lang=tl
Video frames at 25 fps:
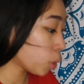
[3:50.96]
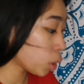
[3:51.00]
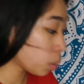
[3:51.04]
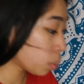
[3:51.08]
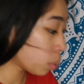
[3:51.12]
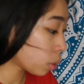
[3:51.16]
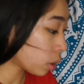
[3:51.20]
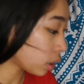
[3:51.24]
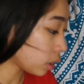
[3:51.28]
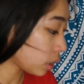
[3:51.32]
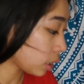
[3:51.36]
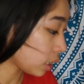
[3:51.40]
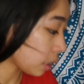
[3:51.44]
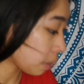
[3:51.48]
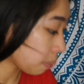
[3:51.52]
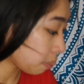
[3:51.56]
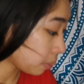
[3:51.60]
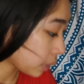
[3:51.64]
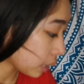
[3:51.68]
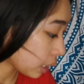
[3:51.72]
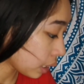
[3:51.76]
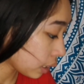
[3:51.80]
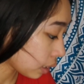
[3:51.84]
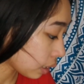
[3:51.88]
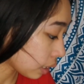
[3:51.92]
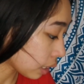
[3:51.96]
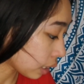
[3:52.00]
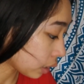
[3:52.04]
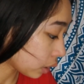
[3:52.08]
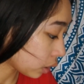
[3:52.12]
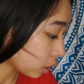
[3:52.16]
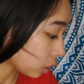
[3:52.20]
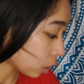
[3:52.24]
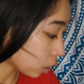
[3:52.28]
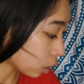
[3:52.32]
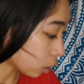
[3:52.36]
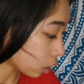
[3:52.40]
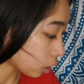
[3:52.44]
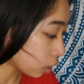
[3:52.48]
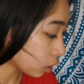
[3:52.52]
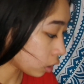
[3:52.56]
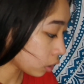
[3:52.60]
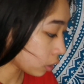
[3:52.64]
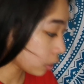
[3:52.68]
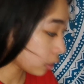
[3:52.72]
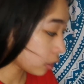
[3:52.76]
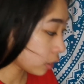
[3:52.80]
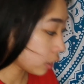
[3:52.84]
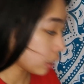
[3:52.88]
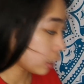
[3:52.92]
pulbo at lip tint lang to,
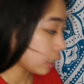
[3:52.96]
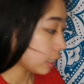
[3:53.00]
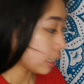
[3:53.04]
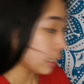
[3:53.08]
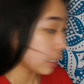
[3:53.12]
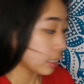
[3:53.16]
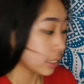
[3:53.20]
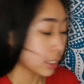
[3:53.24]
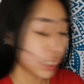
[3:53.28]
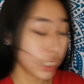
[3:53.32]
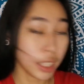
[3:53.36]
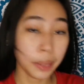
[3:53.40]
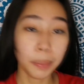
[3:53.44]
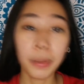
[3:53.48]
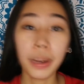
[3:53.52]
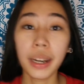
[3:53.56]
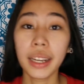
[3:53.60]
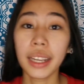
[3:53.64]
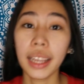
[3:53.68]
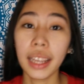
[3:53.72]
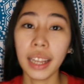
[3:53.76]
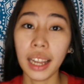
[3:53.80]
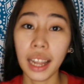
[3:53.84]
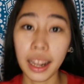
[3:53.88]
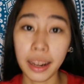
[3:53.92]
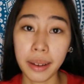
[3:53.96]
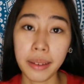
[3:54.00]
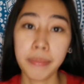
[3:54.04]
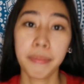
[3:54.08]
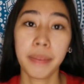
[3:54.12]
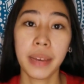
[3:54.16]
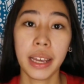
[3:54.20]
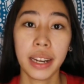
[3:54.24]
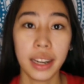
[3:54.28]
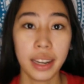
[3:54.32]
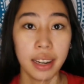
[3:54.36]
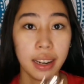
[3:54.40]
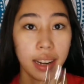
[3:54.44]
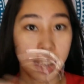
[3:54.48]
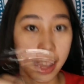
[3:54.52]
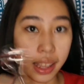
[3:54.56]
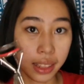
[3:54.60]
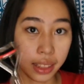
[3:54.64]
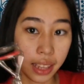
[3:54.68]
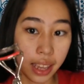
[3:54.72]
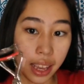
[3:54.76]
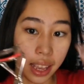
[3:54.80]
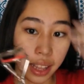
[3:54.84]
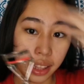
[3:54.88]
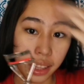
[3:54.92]
syempre kailangan pa rin
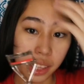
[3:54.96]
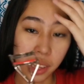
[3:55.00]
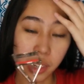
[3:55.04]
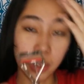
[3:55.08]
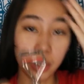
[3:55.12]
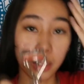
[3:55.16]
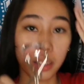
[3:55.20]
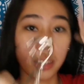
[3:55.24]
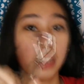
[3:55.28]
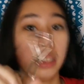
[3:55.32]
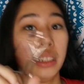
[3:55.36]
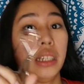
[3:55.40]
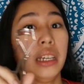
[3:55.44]
natin yung